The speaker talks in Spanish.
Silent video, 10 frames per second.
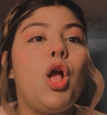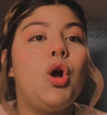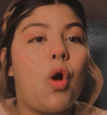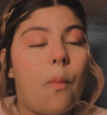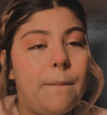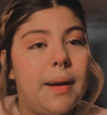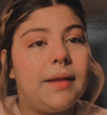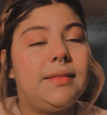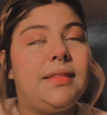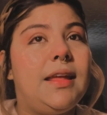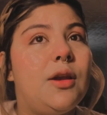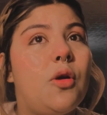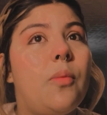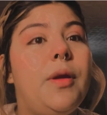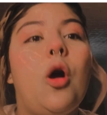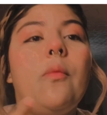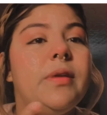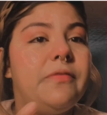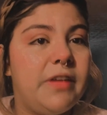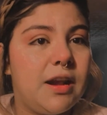compartirlo conmigo o
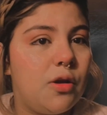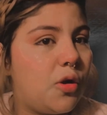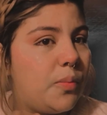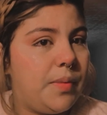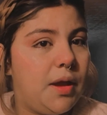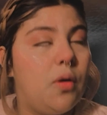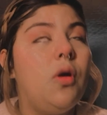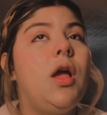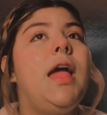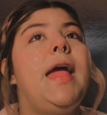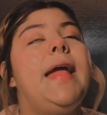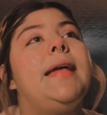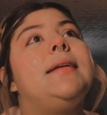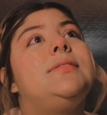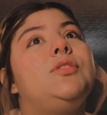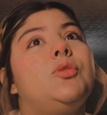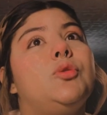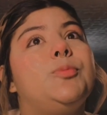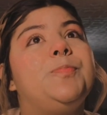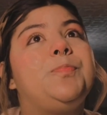vivirlo conmigo.
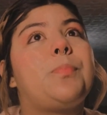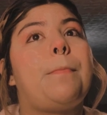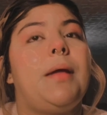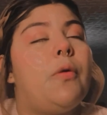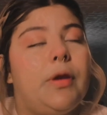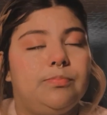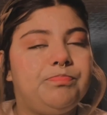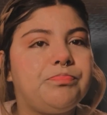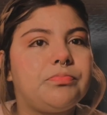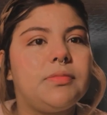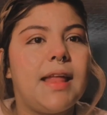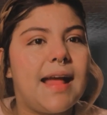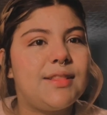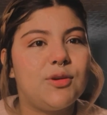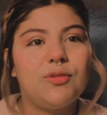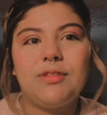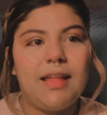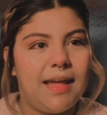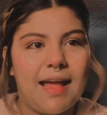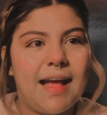Esto, pero bueno, trato
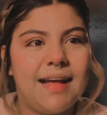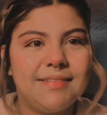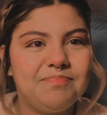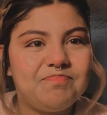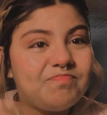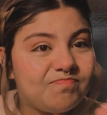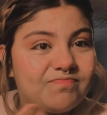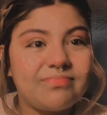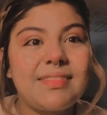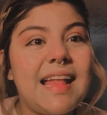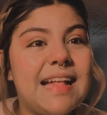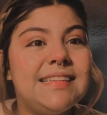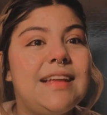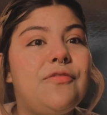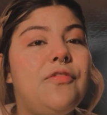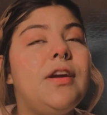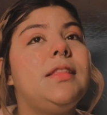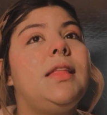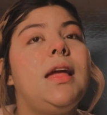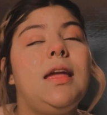de ser
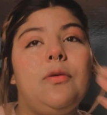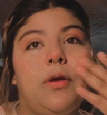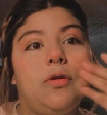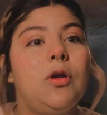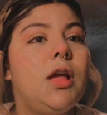fuerte y bueno,